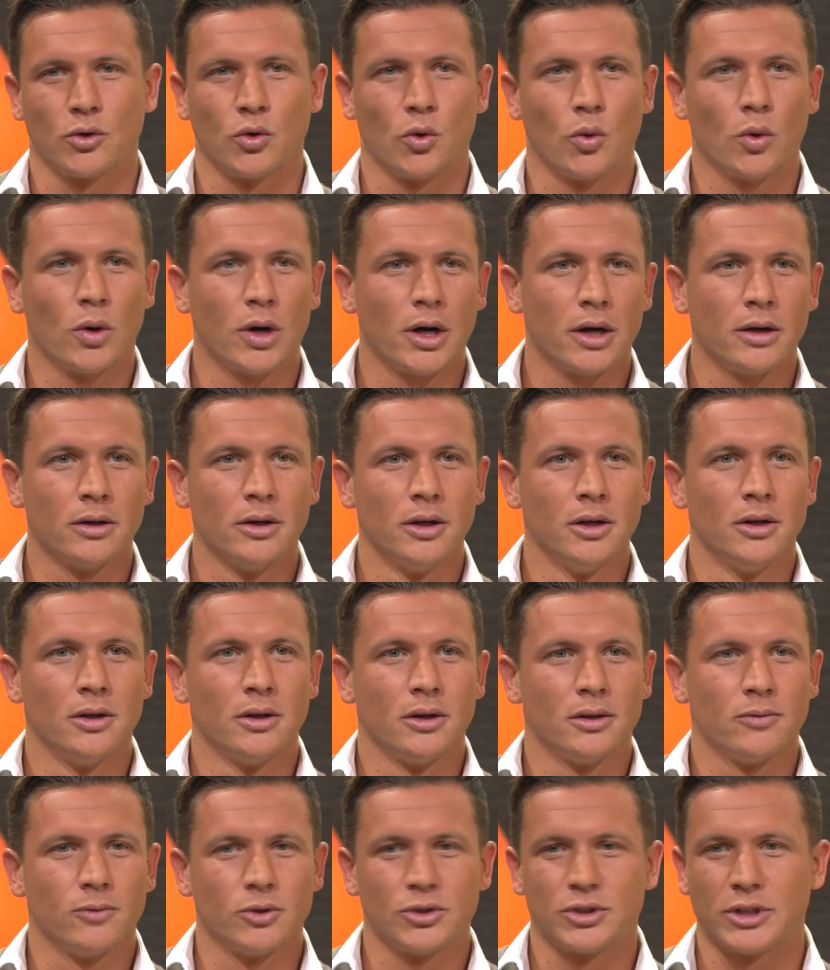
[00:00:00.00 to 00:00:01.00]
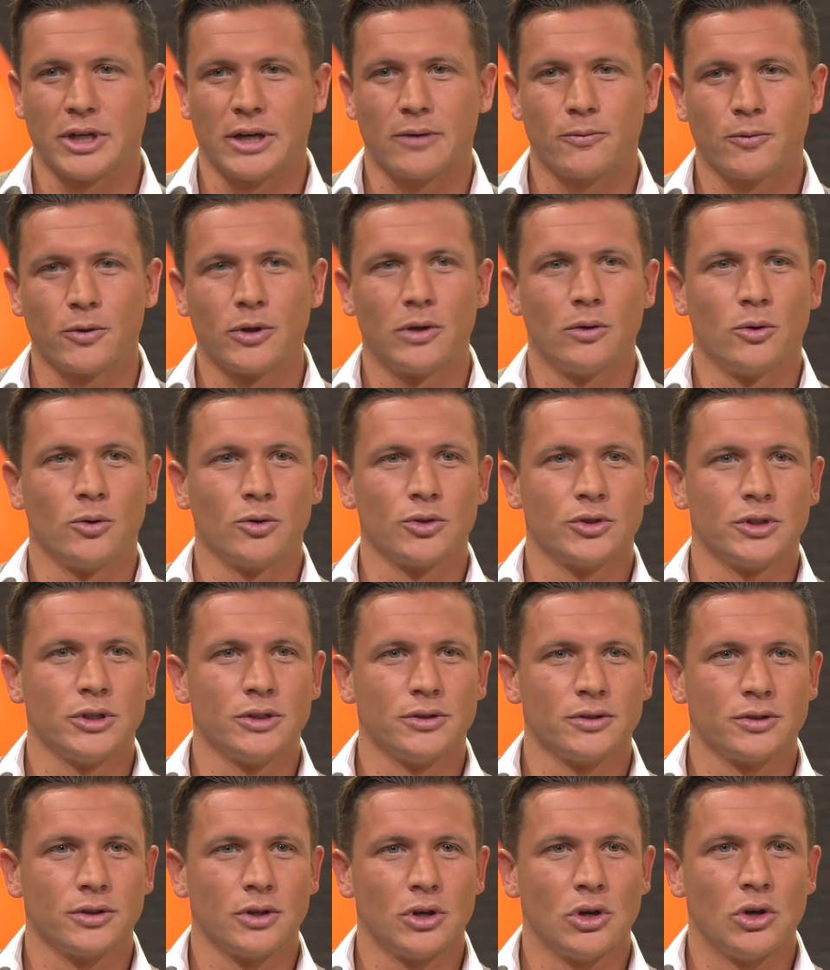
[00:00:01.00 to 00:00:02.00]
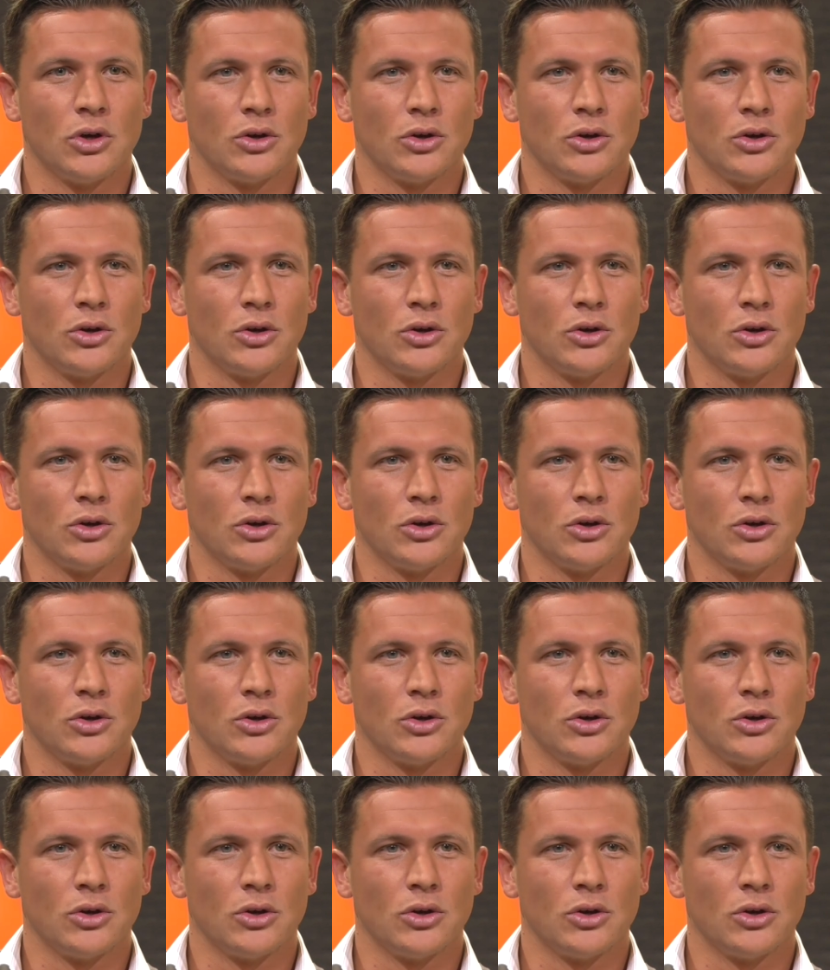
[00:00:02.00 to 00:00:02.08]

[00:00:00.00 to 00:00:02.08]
Goa, wo sehr viel los ist.